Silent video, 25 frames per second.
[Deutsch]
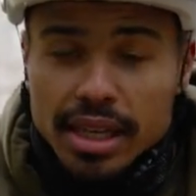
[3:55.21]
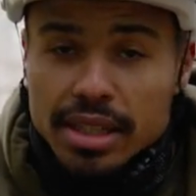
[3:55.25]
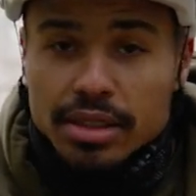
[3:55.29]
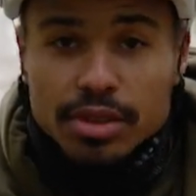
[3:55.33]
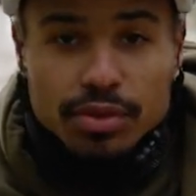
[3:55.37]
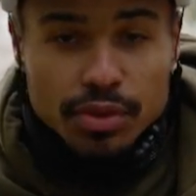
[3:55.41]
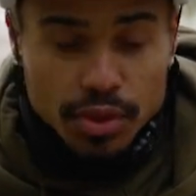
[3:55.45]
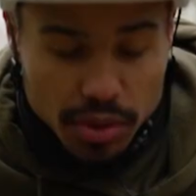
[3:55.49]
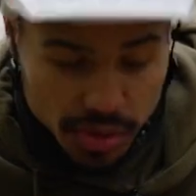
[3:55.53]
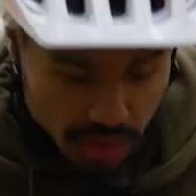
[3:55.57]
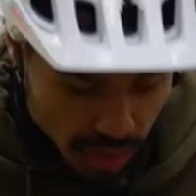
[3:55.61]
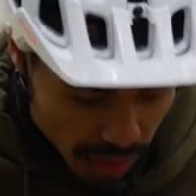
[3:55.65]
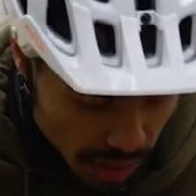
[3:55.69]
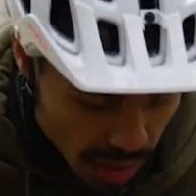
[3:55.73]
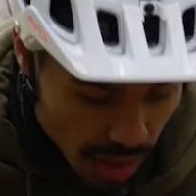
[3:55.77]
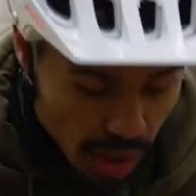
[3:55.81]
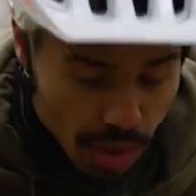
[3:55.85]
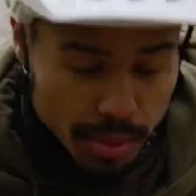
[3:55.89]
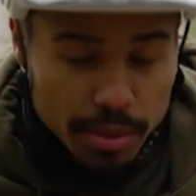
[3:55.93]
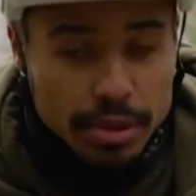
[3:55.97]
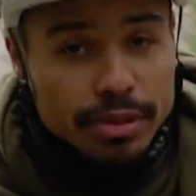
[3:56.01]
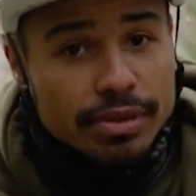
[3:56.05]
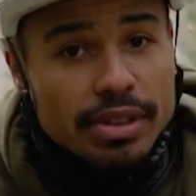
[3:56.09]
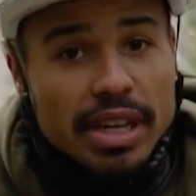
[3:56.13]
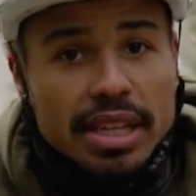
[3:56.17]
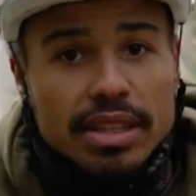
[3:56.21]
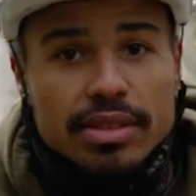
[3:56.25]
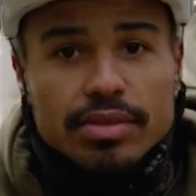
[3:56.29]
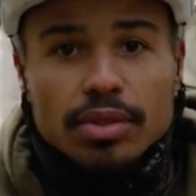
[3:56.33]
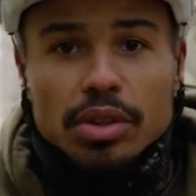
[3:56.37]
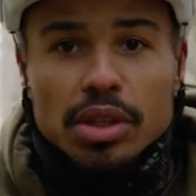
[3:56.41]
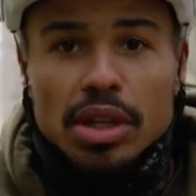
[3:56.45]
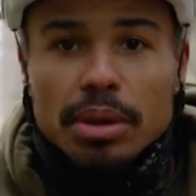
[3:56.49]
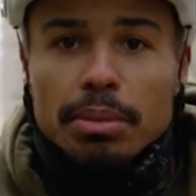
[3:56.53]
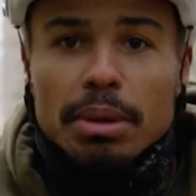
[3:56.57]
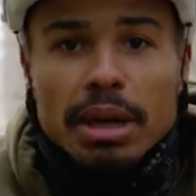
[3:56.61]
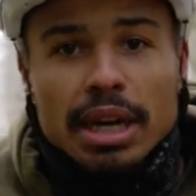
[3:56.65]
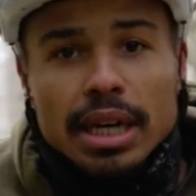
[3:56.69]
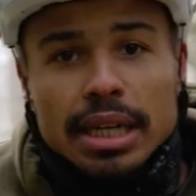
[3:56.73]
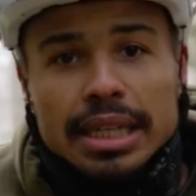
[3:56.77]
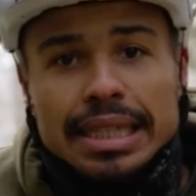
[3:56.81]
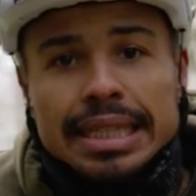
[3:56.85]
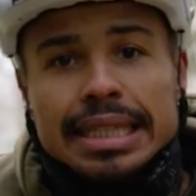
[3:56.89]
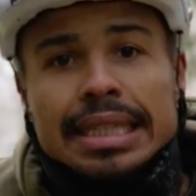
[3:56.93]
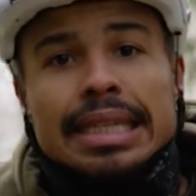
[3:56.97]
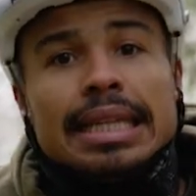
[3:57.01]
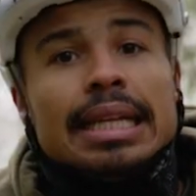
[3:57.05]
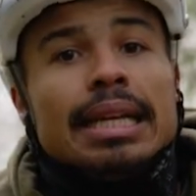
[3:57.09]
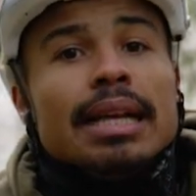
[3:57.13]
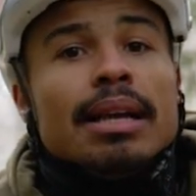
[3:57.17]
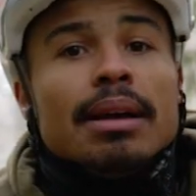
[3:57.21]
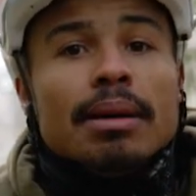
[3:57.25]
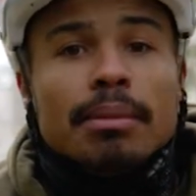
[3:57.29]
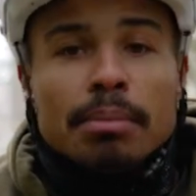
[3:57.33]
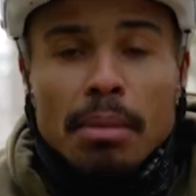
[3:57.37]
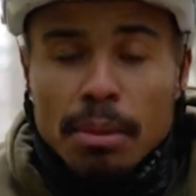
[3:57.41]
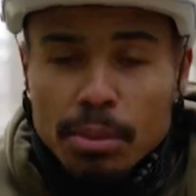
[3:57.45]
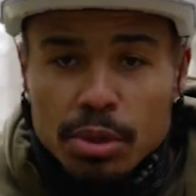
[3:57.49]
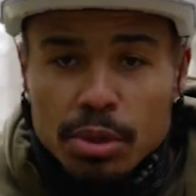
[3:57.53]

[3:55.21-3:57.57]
Also es funktioniert auch mit Flats wunderbar. Man